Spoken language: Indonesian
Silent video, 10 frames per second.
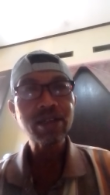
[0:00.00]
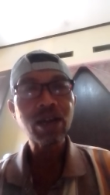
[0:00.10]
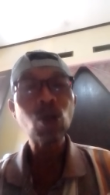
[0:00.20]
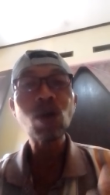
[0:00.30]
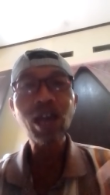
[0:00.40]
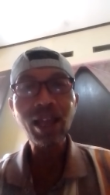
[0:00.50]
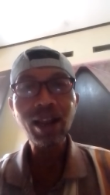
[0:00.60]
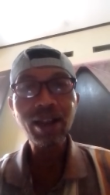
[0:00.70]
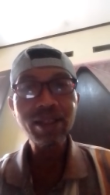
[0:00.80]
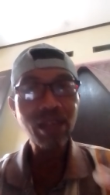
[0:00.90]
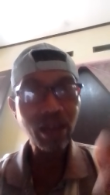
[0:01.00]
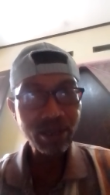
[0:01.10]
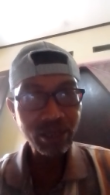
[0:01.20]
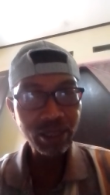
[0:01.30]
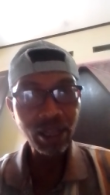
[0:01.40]
lokal nanti
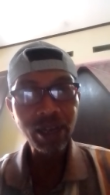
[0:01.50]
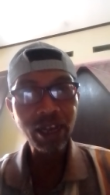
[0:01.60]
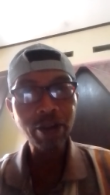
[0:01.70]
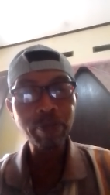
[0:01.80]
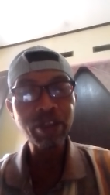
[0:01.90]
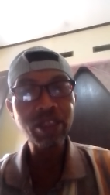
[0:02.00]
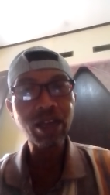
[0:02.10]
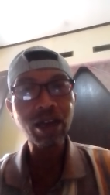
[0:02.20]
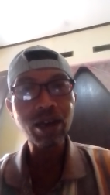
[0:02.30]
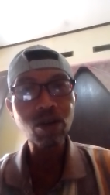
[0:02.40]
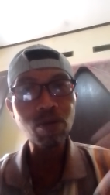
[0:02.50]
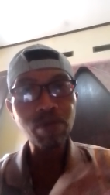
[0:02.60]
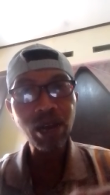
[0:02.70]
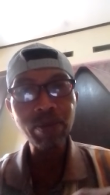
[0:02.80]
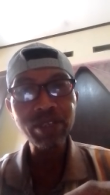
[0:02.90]
akan kita garap kita
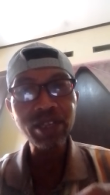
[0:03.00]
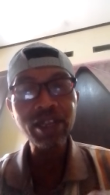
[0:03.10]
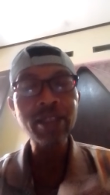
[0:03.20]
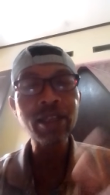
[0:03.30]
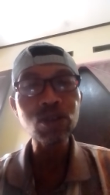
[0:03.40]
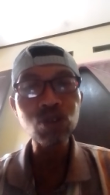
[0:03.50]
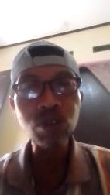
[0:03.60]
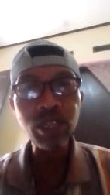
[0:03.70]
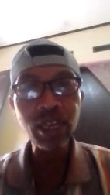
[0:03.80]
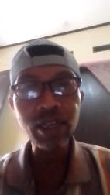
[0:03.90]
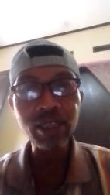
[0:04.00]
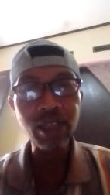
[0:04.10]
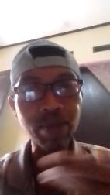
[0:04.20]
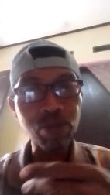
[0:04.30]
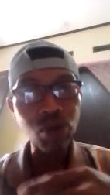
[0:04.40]
rombak menjadi hanya new kita